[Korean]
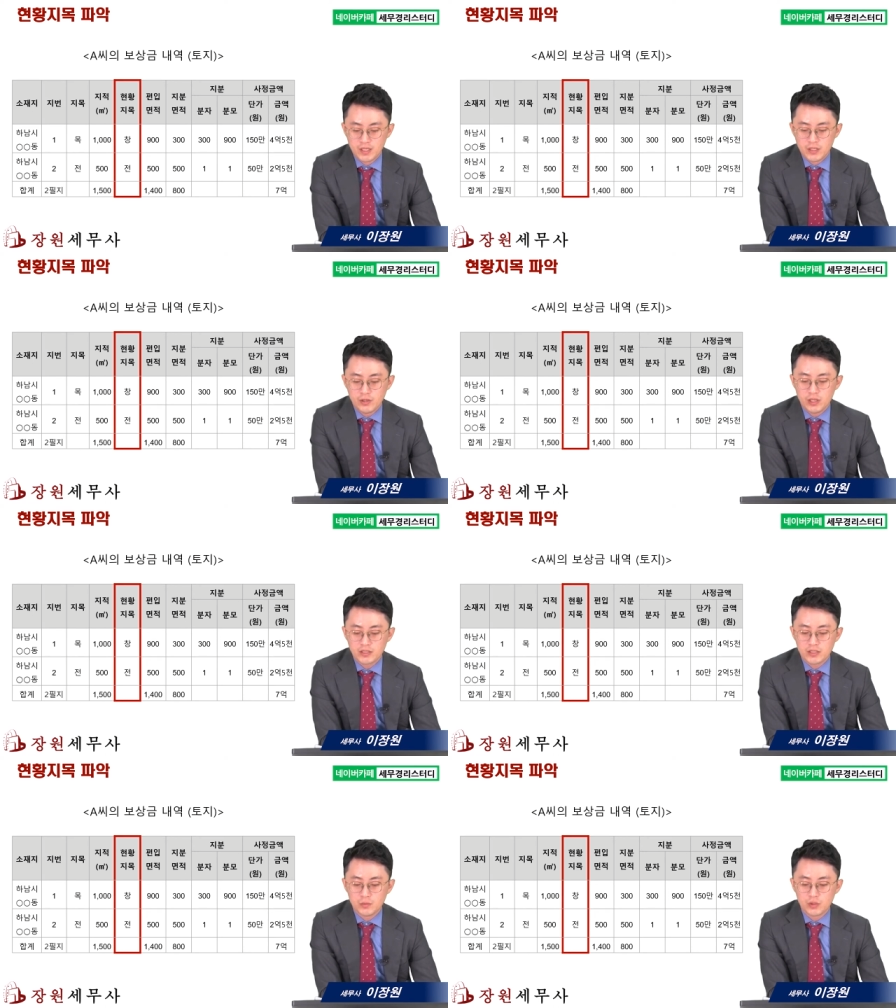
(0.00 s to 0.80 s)
현황
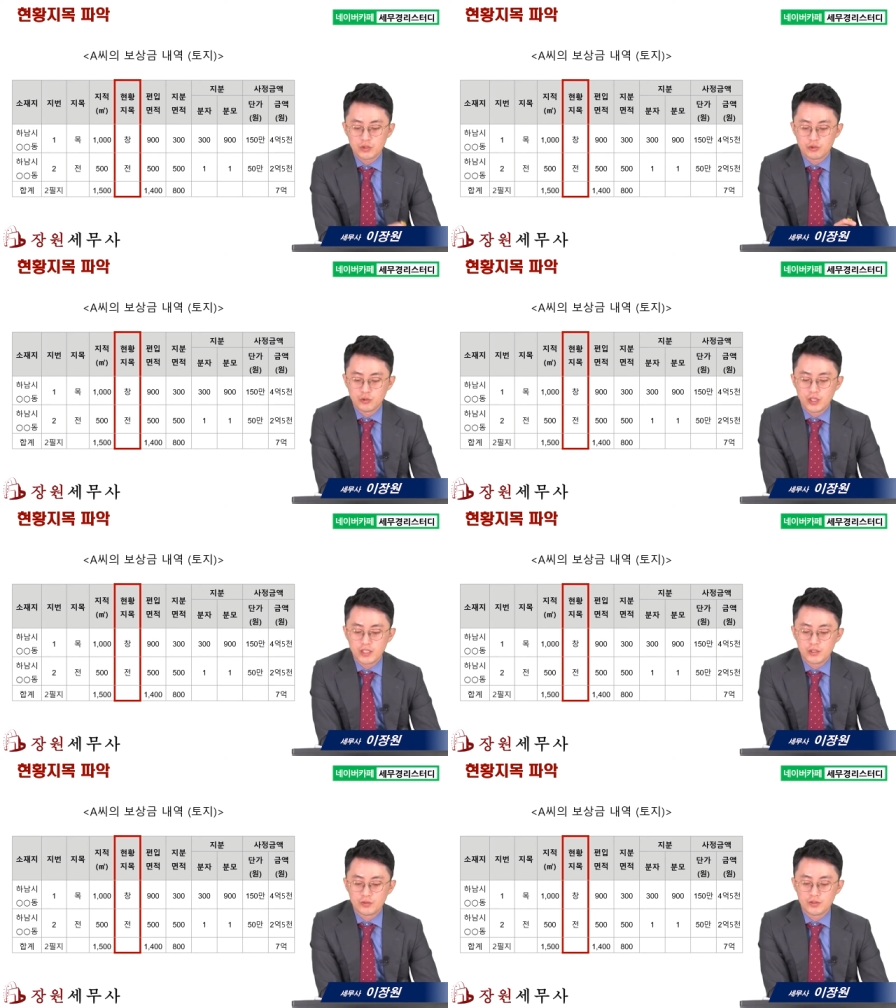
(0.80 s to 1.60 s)
지목이
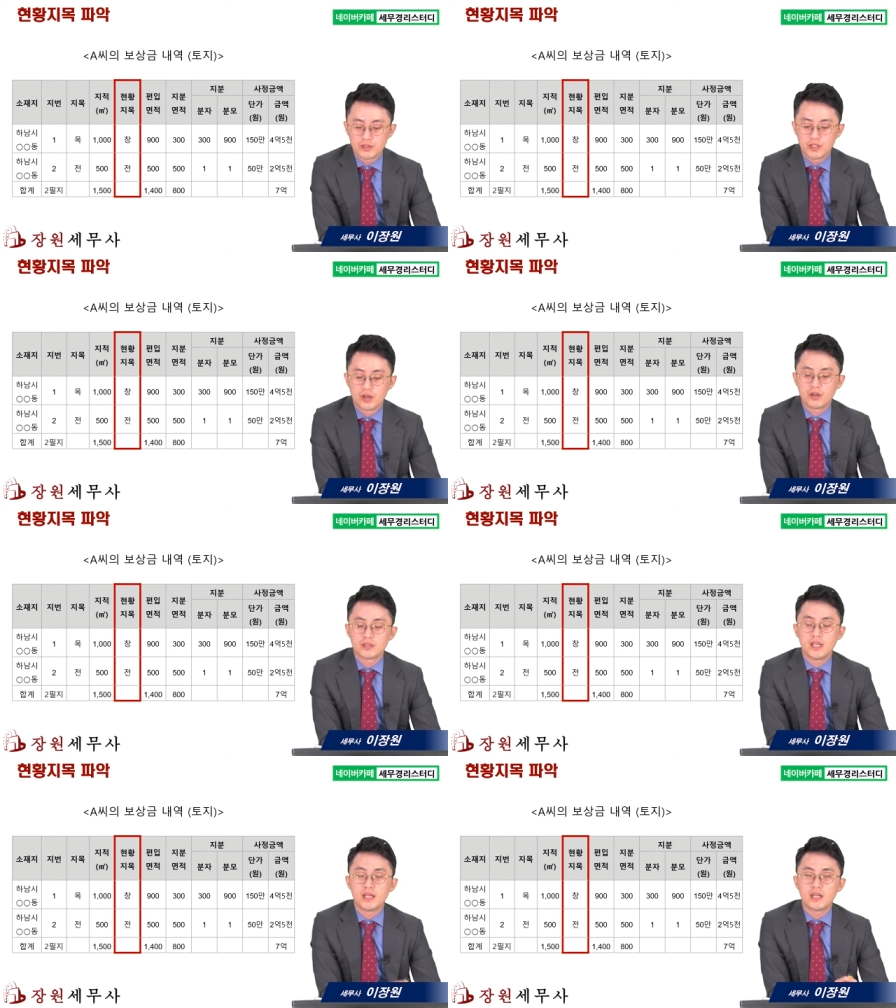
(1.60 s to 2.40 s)
중요한 이유는 여러
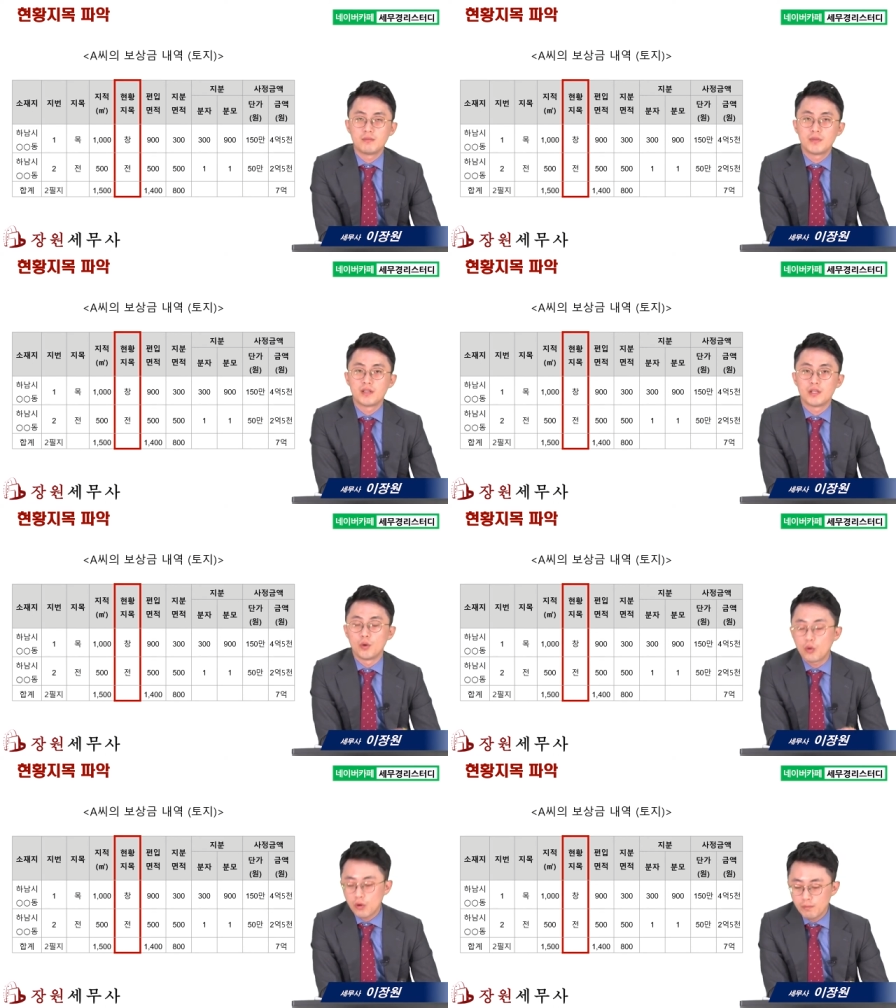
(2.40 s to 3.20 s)
세액 감면의
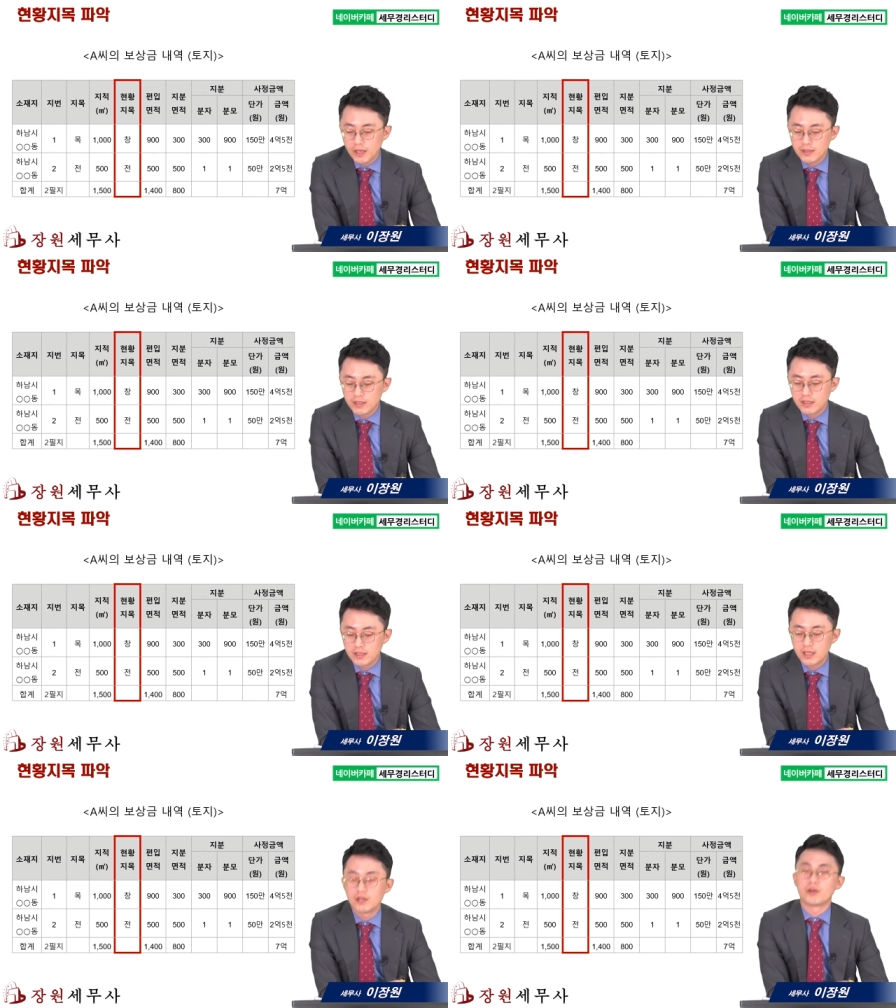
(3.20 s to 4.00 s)
요건
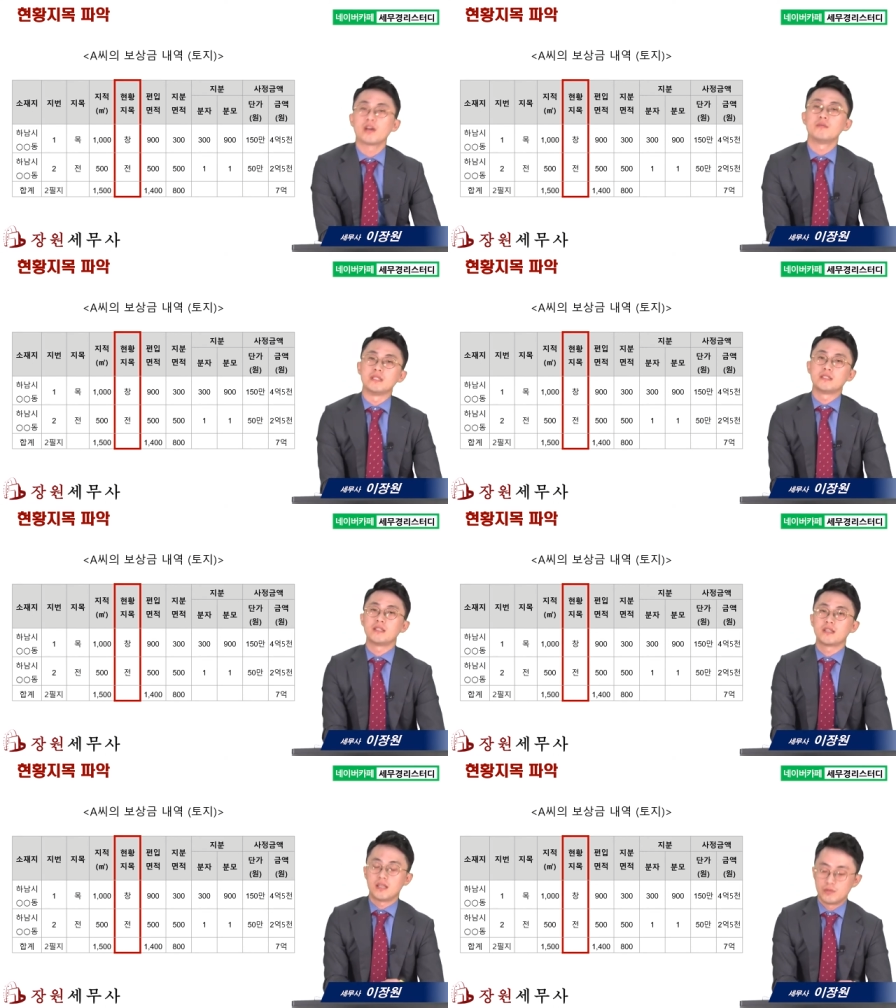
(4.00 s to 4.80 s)
판단에 영향을
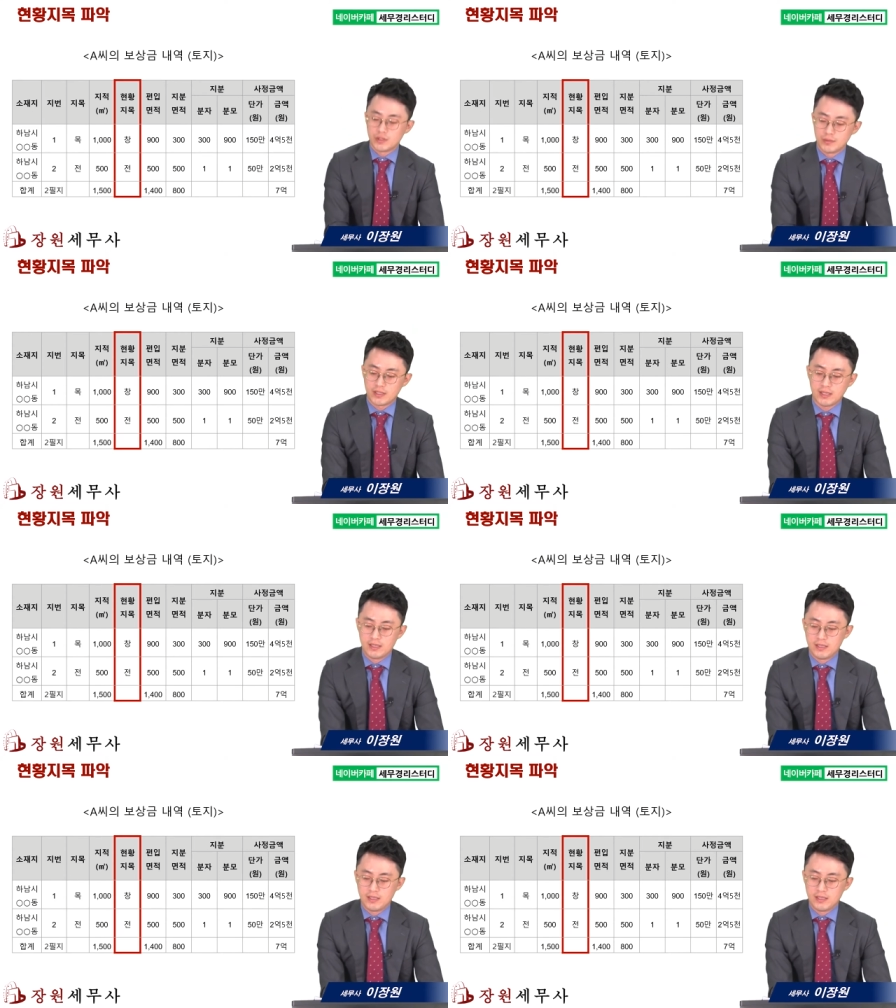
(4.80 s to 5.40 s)
미치기 때문입니다.